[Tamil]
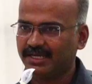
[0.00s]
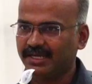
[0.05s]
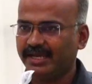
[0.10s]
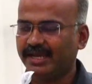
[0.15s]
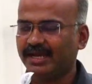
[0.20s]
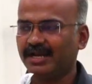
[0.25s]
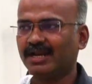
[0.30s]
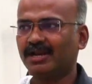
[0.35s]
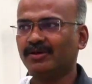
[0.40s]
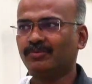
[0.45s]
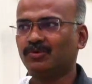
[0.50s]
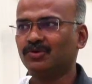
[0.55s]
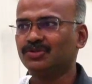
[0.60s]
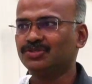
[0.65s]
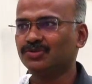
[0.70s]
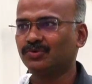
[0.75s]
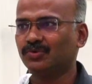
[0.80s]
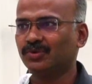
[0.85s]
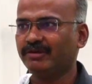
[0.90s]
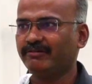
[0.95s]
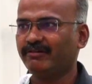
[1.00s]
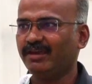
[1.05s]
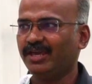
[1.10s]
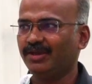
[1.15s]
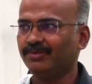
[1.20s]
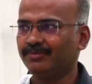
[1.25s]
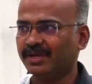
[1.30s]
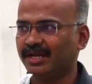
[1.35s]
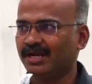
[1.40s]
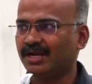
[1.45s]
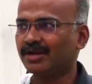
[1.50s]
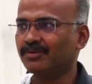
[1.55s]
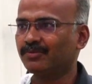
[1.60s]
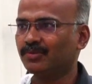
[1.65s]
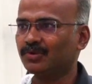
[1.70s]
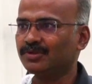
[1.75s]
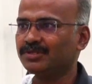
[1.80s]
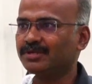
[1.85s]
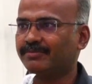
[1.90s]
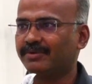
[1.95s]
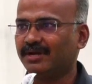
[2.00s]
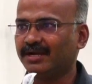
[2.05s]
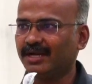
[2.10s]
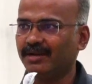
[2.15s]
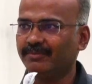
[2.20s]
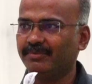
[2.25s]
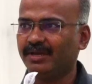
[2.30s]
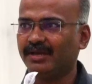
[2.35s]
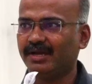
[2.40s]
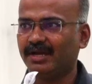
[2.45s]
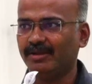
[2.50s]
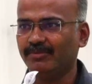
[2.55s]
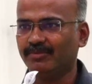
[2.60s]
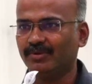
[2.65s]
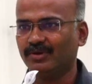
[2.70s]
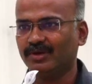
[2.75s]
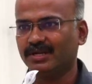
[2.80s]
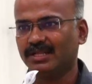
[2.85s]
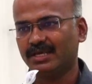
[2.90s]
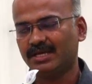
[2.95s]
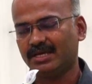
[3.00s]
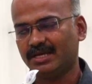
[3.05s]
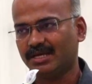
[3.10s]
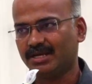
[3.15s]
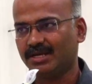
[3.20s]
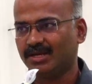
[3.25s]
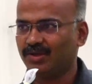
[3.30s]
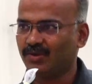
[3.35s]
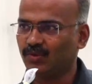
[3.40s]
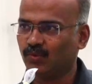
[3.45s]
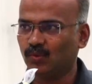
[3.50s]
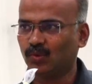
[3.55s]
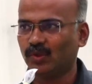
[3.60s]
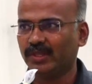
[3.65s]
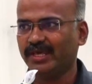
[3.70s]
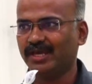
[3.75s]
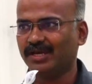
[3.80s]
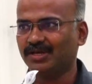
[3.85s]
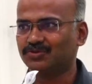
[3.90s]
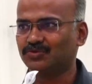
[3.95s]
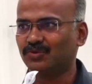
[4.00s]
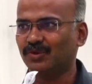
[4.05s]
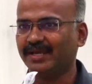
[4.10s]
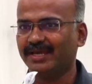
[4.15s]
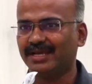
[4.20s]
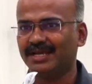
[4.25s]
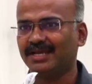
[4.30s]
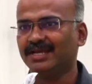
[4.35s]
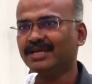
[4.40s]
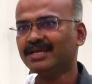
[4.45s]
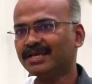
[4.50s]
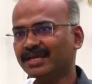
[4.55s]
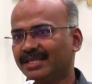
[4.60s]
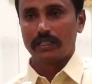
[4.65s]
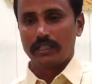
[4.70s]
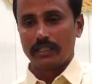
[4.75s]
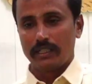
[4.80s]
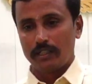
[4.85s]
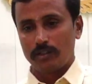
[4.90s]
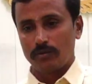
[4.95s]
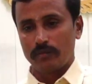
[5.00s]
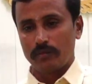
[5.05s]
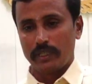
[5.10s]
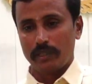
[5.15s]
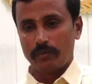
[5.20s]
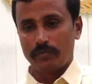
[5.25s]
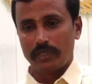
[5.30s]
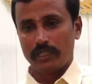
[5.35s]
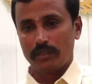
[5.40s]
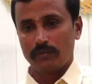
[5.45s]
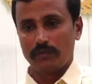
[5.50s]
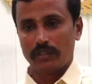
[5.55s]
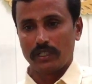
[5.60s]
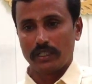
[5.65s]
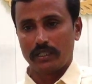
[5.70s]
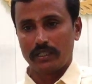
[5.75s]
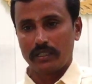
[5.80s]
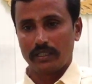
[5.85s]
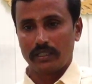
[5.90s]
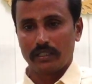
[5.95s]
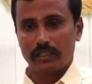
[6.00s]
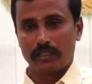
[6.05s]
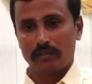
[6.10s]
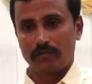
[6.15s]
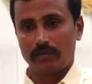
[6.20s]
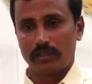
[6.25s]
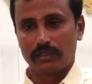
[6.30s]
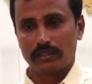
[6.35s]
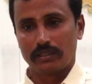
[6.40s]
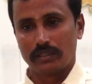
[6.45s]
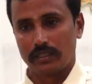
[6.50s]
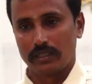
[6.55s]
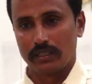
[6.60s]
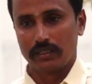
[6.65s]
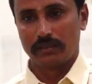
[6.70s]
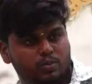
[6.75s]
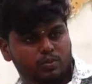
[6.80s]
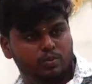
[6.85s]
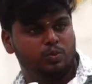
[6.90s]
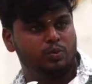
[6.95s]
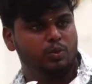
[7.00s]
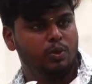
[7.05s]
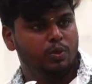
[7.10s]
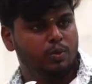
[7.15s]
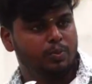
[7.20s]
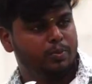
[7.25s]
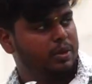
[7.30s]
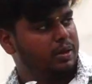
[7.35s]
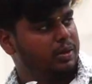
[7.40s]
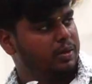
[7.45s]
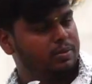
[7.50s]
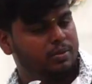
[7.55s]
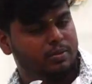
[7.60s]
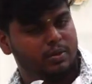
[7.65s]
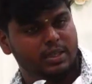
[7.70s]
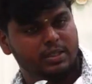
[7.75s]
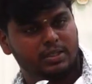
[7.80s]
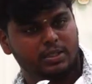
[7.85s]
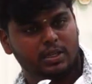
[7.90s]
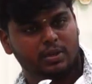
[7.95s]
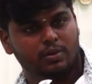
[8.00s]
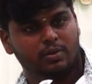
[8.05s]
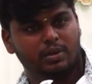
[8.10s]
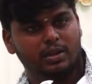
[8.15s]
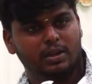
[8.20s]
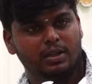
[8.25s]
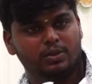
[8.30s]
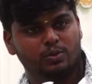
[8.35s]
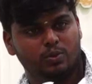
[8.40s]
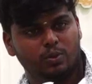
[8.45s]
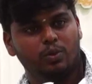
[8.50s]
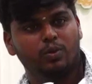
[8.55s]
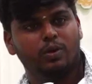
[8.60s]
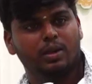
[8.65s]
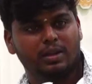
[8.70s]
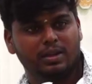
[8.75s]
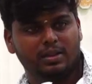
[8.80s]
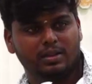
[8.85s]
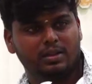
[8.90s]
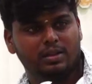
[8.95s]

எங்களால் முடிஞ்ச உதவியையும் எங்களால் முடிஞ்ச பங்களிப்பையும் அளிப்போங்கிறத உறுதியாக இங்கே சொல்லிக்கிறேன் இன்னும் மென்மேலும் வளர என்னுடைய வாழ்த்துக்கள் முதிய வயசானவங்கள்லாம் சொல்லுவாங்க